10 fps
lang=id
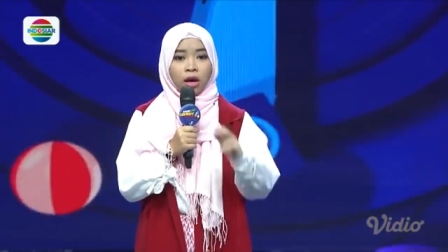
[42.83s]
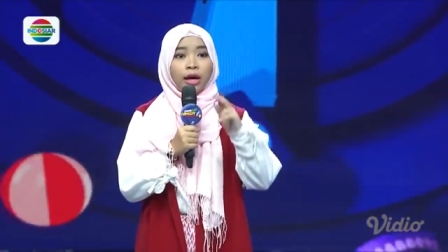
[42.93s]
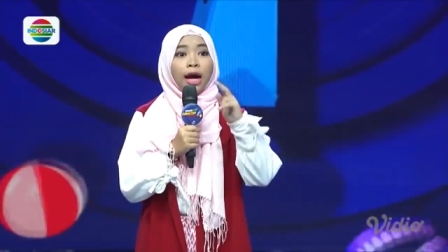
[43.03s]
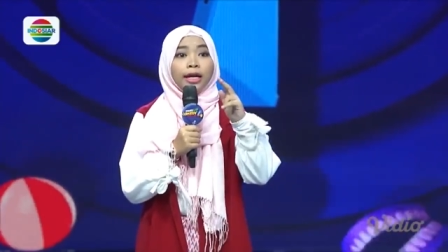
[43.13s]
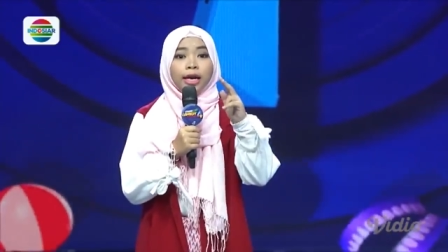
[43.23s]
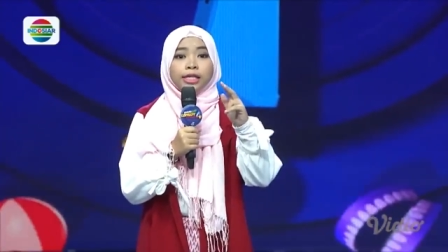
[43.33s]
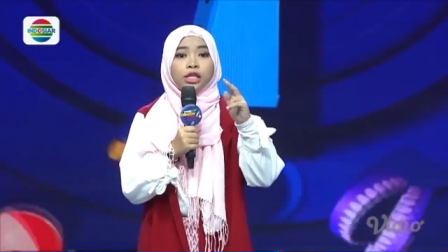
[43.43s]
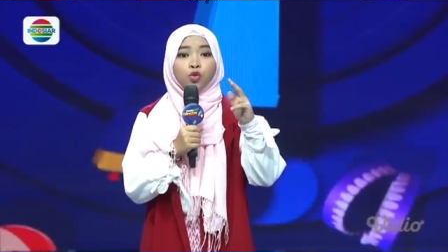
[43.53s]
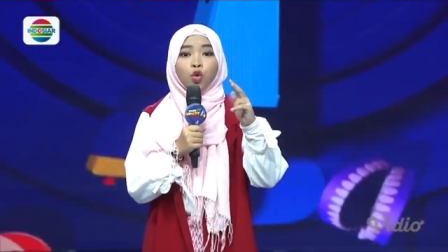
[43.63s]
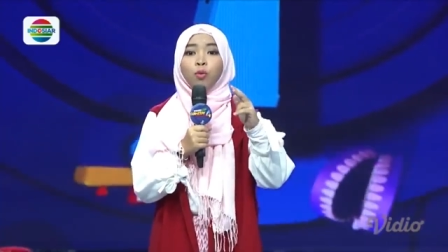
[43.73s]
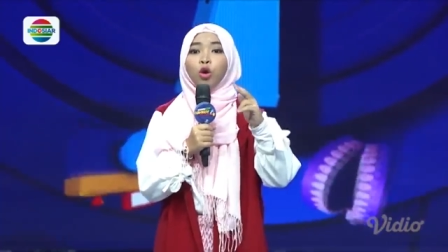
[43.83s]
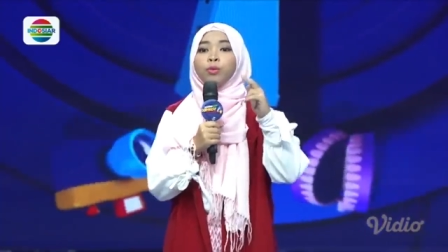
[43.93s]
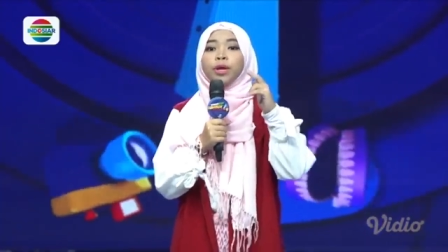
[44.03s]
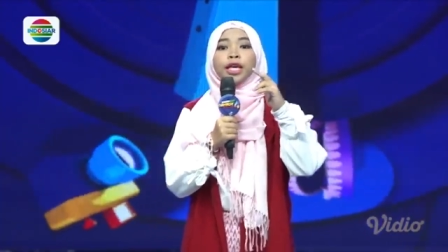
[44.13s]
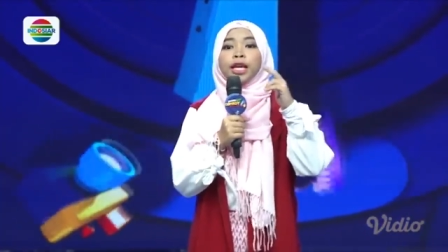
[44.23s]
Karena di situ gue belum
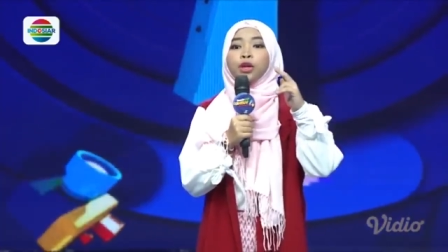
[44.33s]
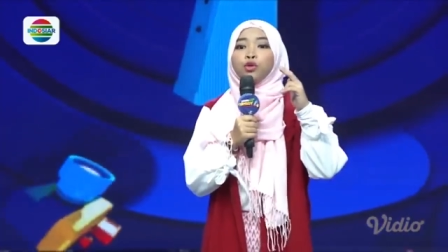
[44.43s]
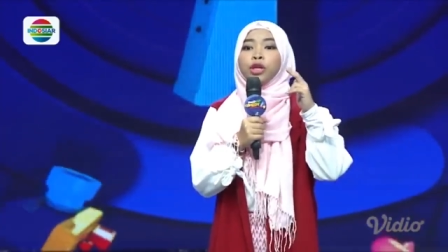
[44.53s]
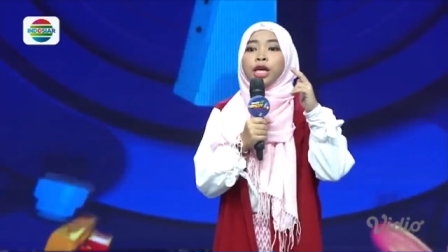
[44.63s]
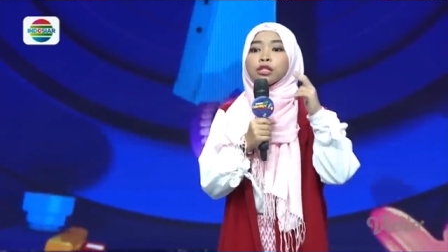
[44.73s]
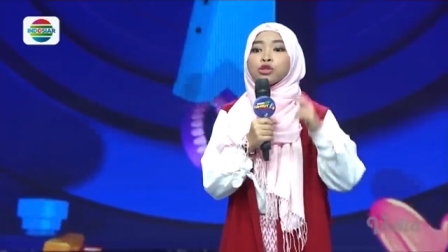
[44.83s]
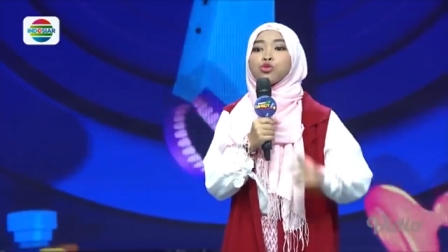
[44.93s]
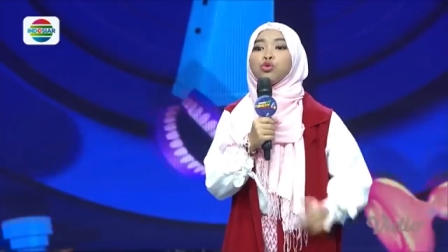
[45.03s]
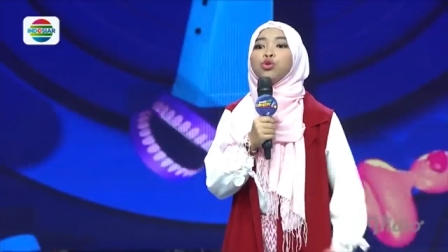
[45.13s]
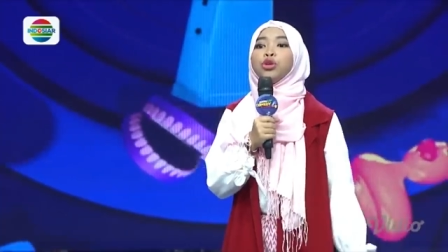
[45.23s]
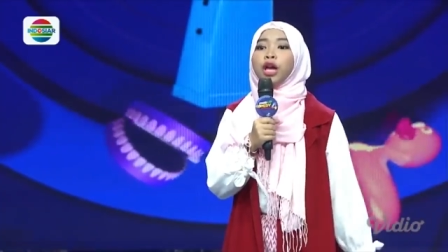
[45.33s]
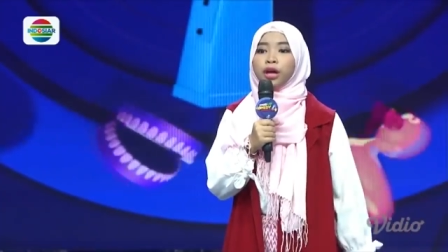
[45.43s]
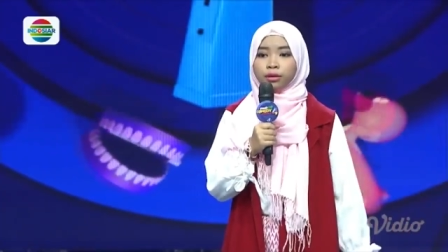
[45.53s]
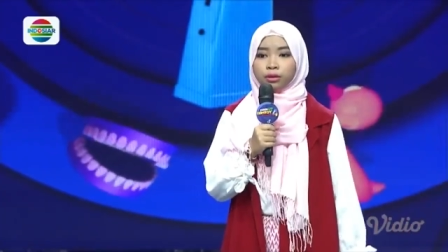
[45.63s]
mikirin dunia yang sesungguhnya.